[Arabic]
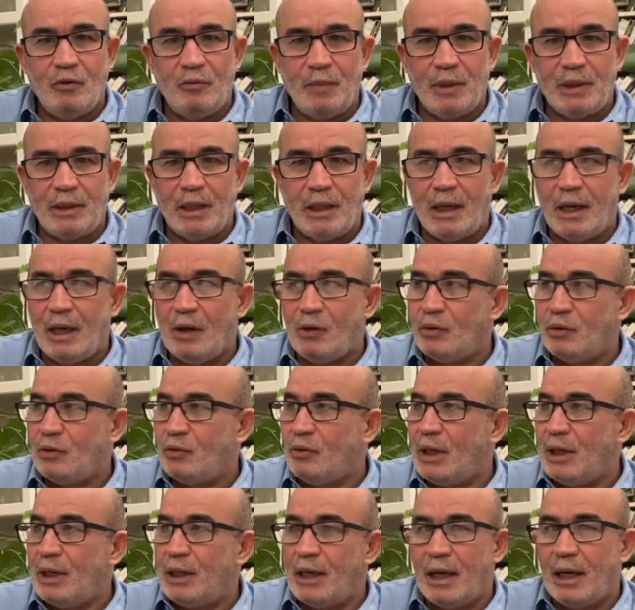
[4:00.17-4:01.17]
وبدلها
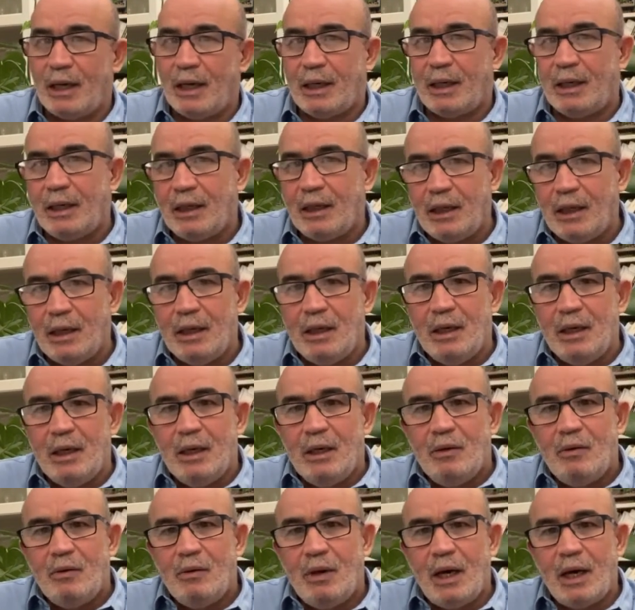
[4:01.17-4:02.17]
غدوة إلى آخره
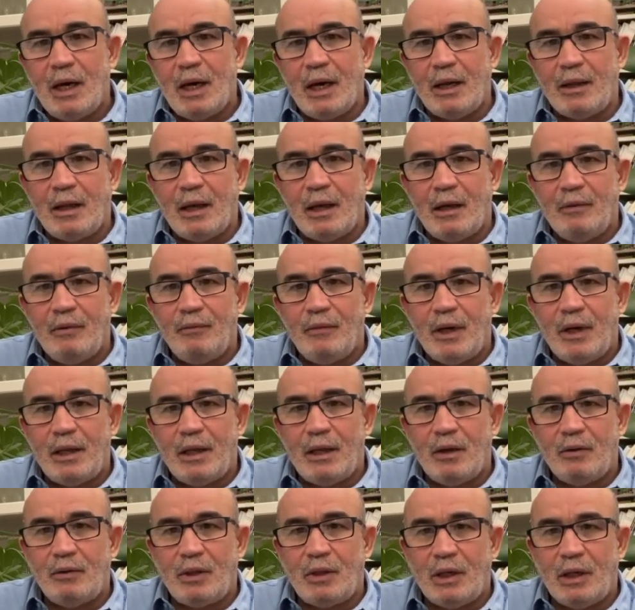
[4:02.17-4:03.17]
وهكذا
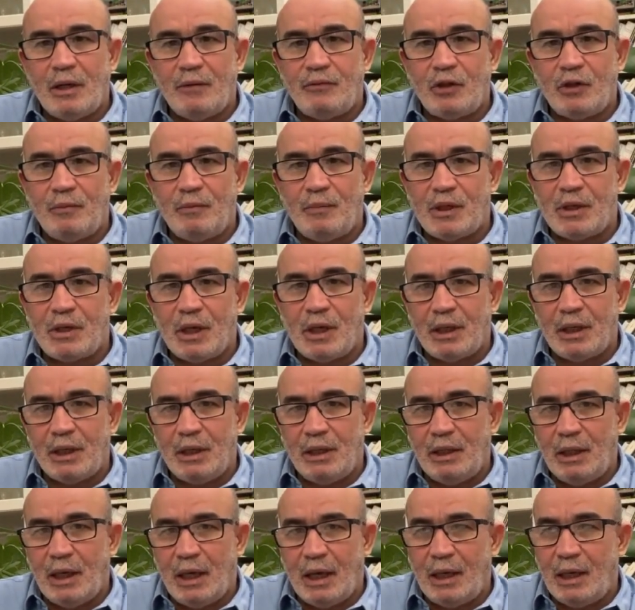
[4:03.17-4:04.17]
هذا هو التنافس
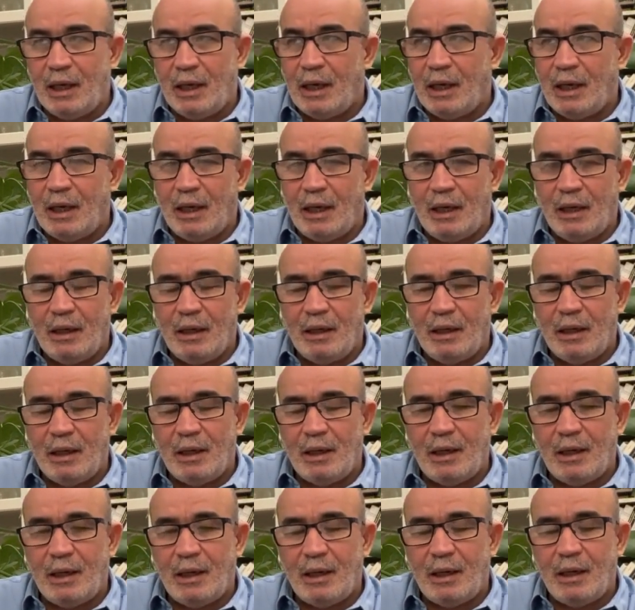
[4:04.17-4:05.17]
البشري على
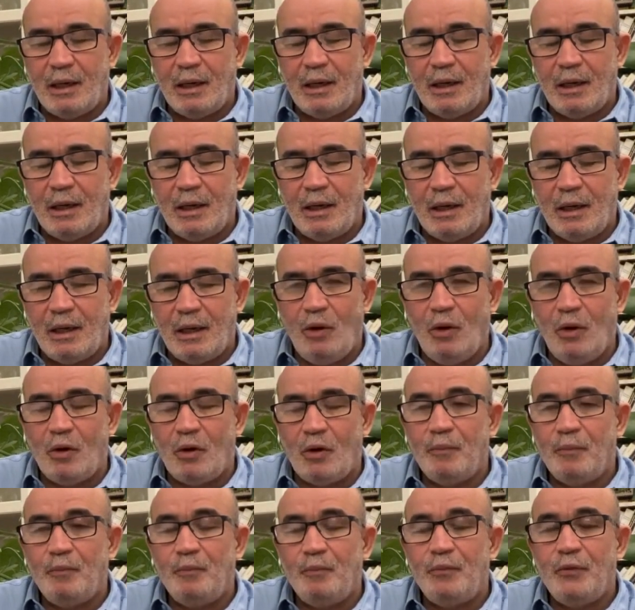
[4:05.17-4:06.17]
آه،
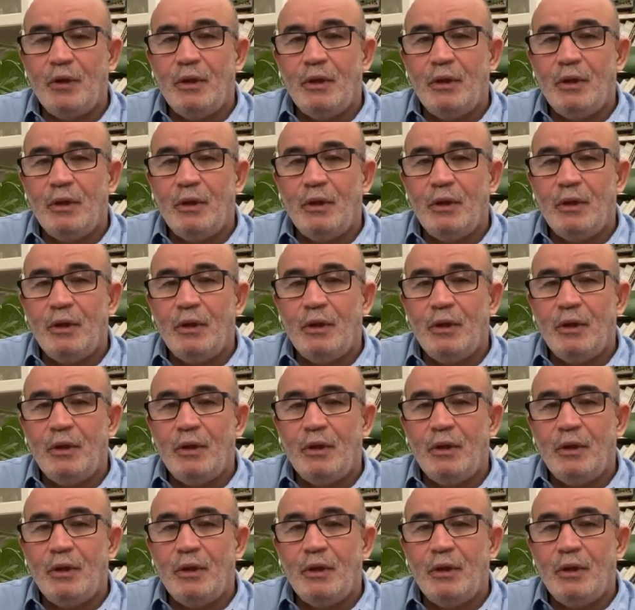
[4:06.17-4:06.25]
الحكم